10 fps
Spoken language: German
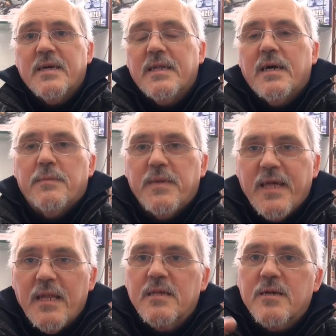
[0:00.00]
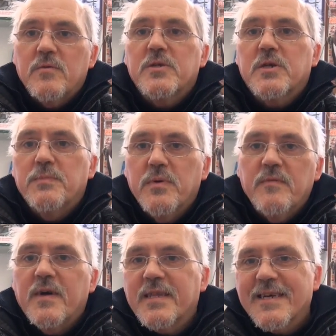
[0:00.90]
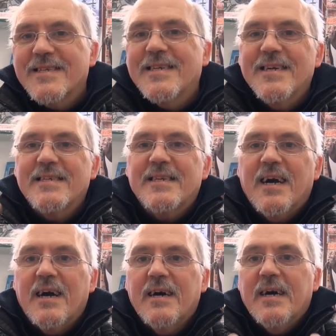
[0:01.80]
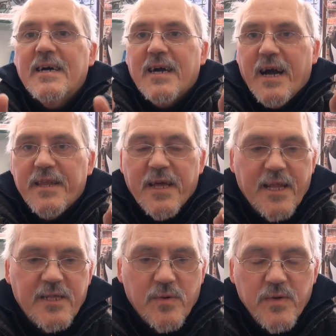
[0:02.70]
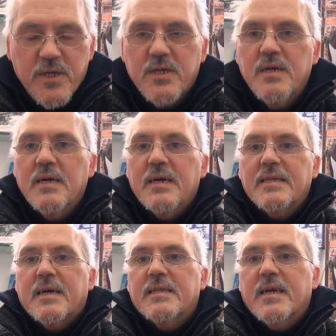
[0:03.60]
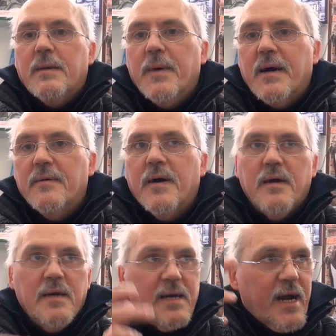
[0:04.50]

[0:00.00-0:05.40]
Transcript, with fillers: nein, nein, ich bin elektronisch gebunden, weil das hier ist ja eine elektronische Tante Emma. Ne?